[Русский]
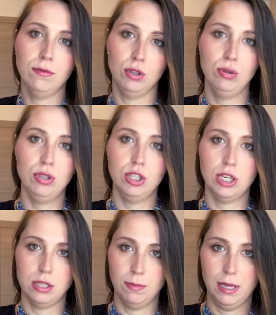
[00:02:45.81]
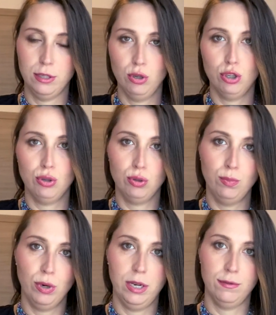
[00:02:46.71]
Вот, ну, сейчас молодежь чуть
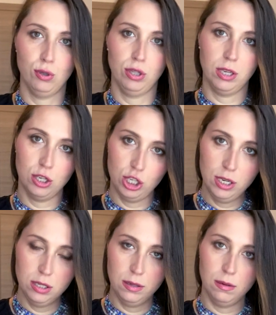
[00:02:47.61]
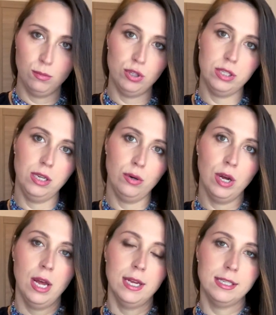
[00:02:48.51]
более все-таки к женственному стилю
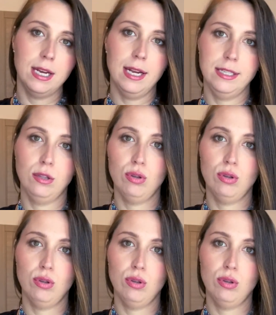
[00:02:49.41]
тяготит,